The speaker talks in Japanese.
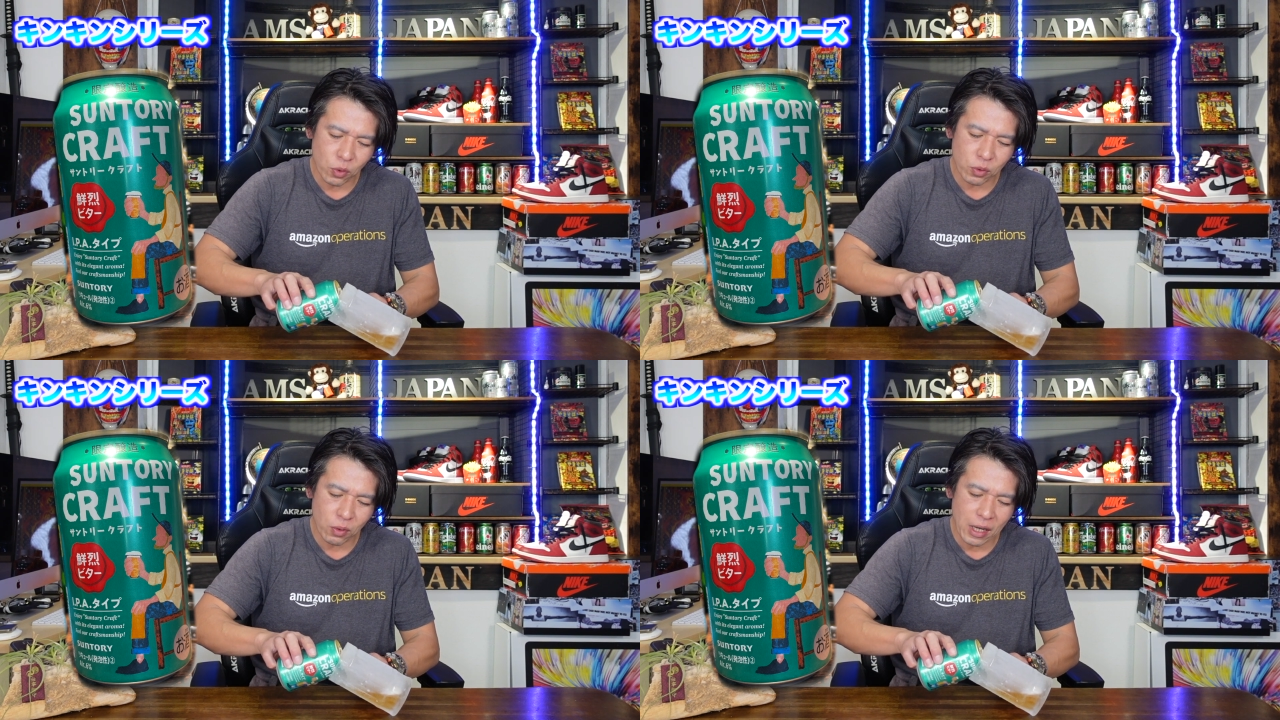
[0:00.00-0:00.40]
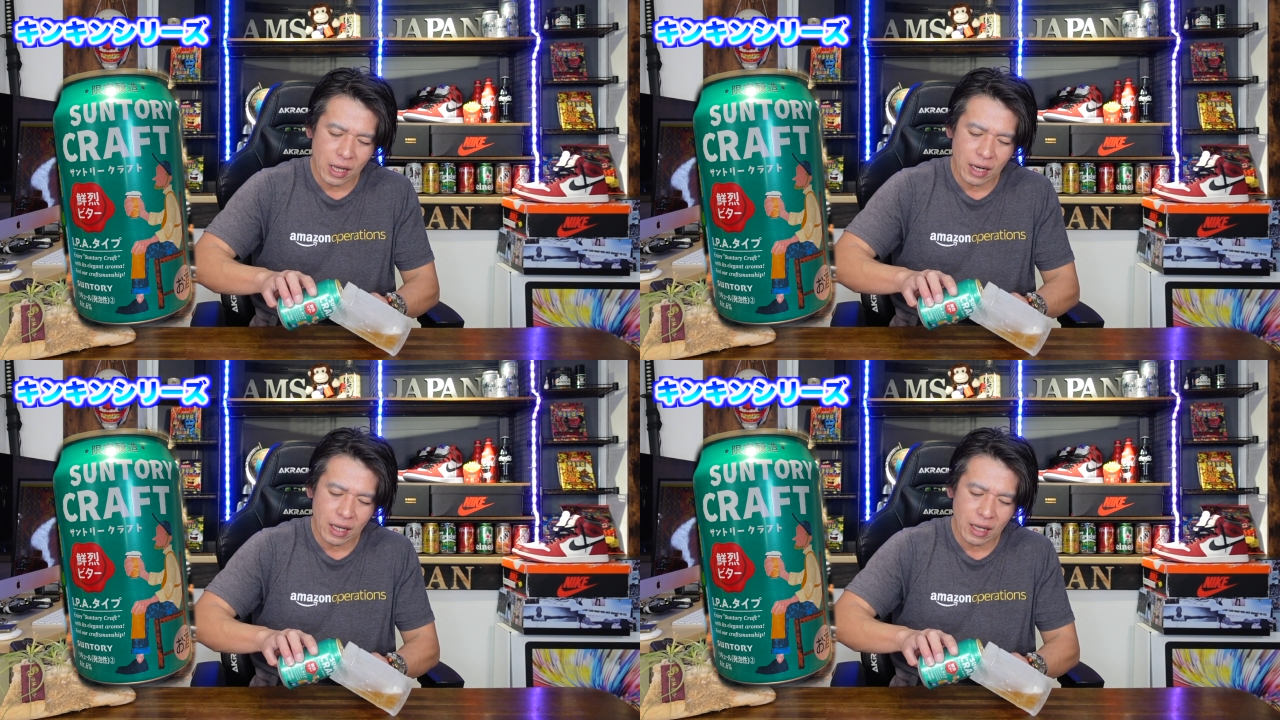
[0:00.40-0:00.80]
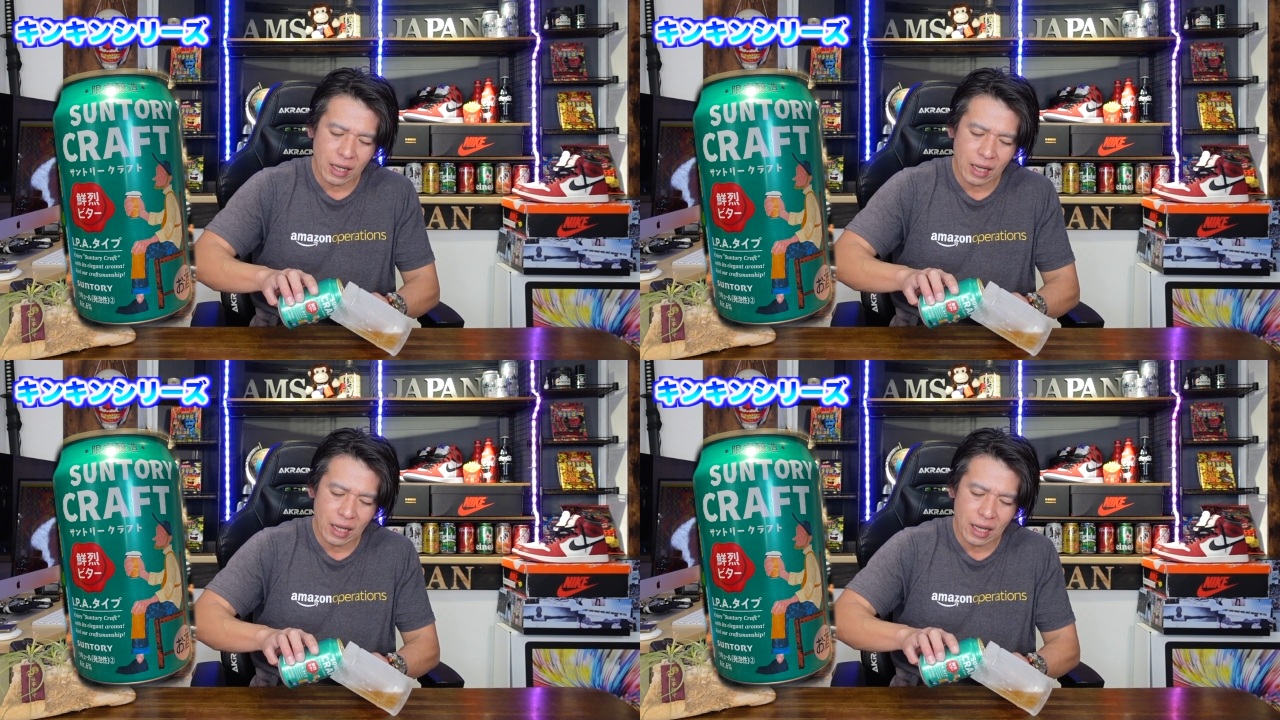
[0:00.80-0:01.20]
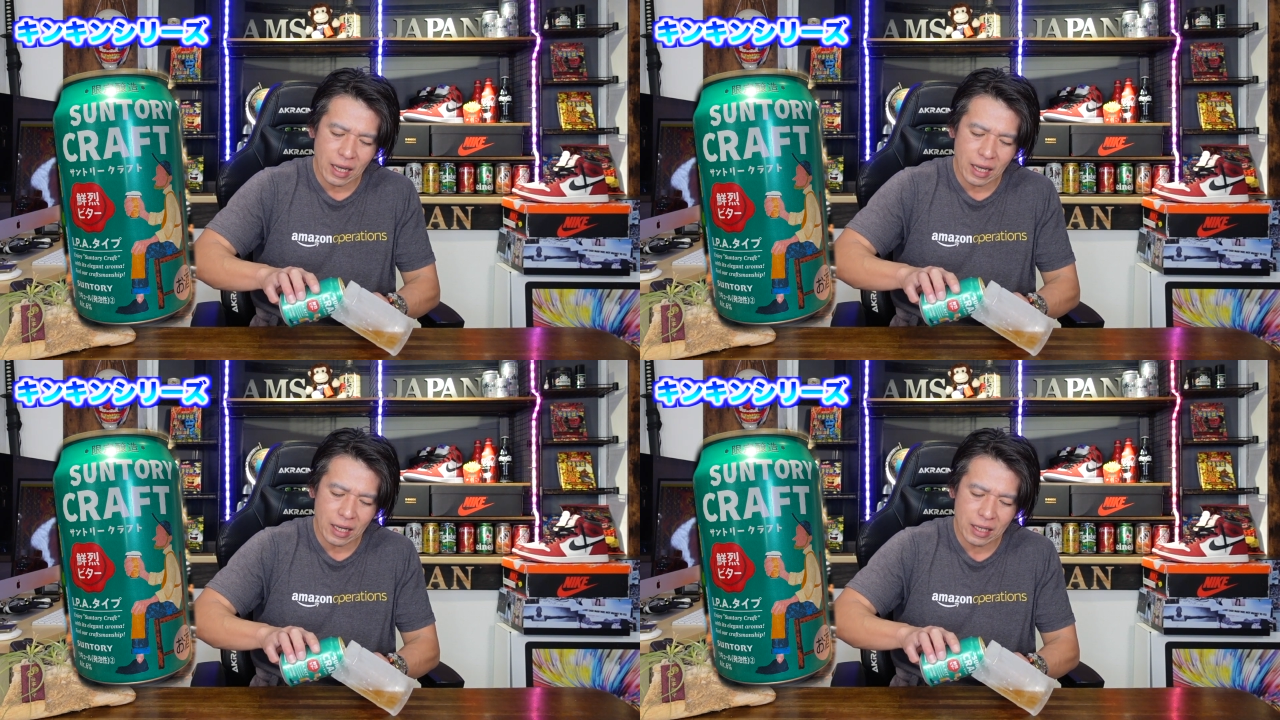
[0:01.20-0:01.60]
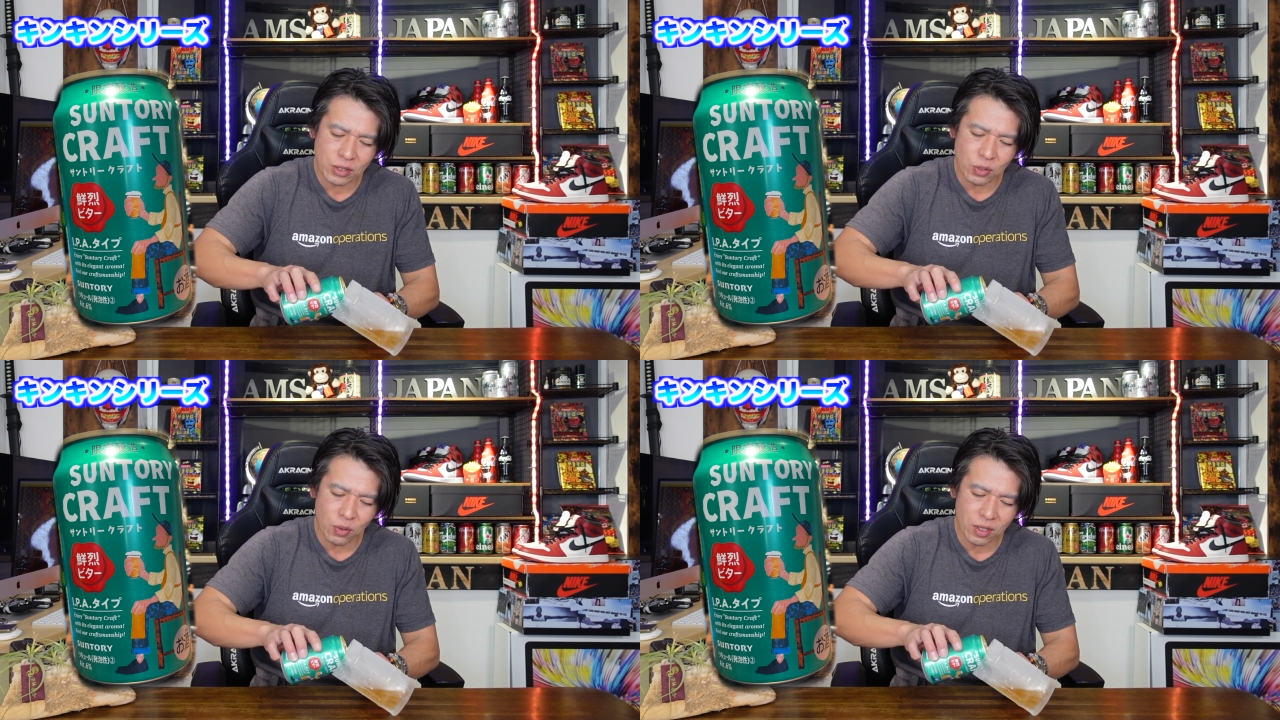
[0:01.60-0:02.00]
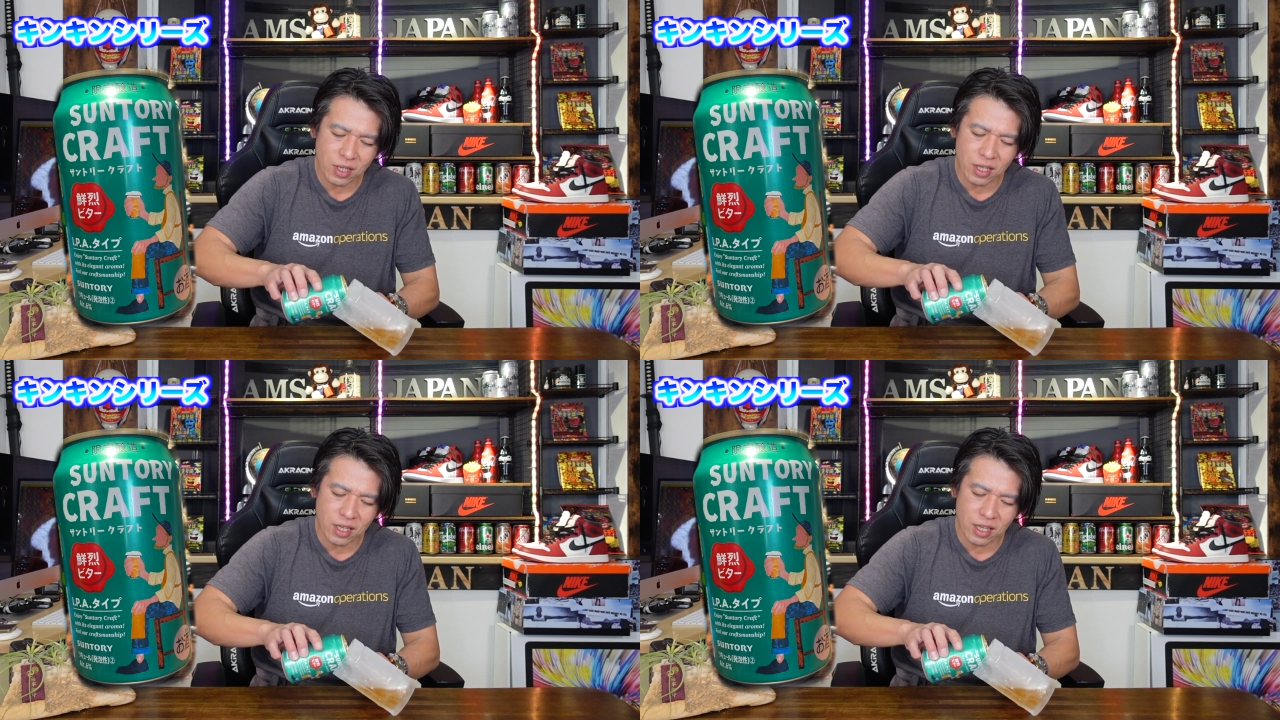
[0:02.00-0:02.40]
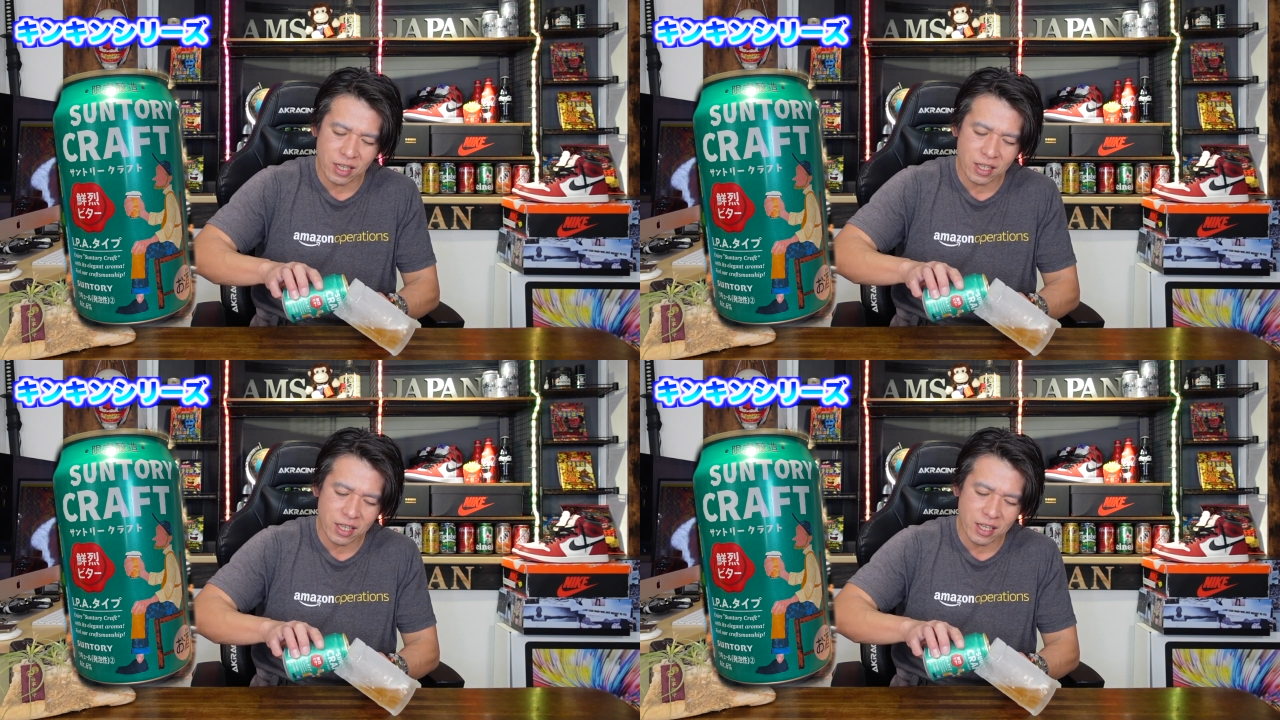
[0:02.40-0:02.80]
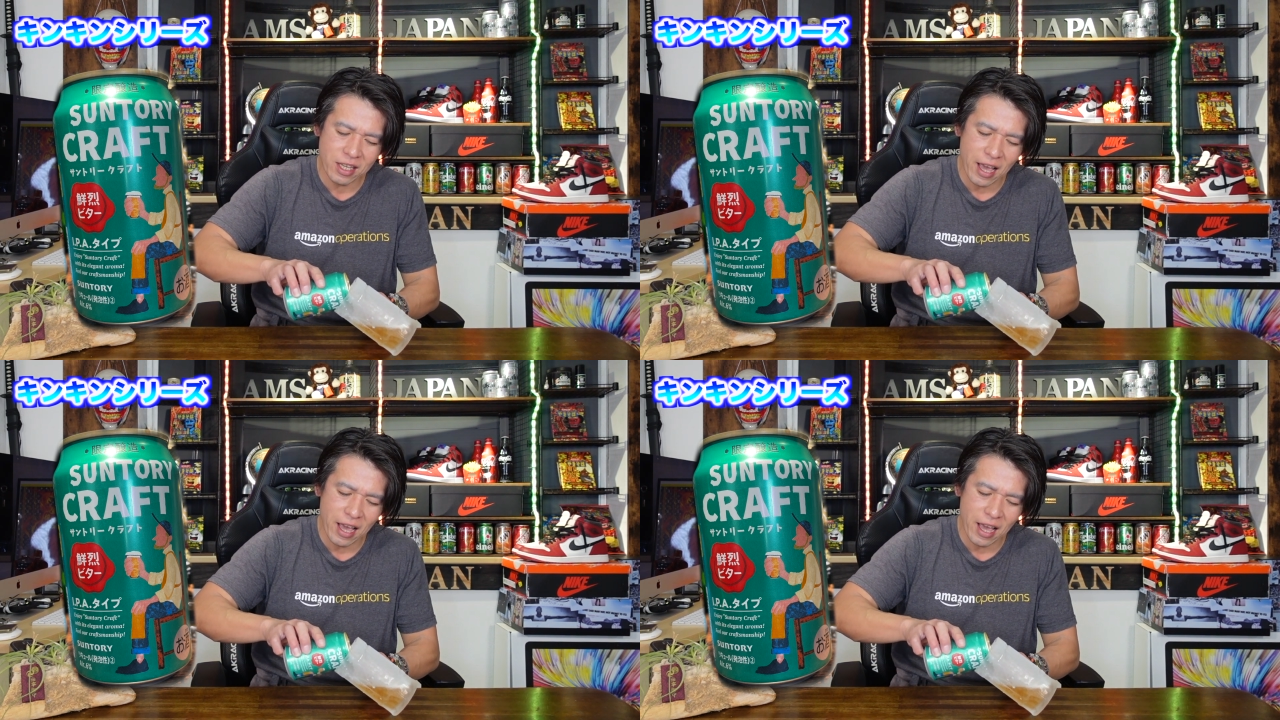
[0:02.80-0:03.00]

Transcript: 喉カラカラやジョッキキンキン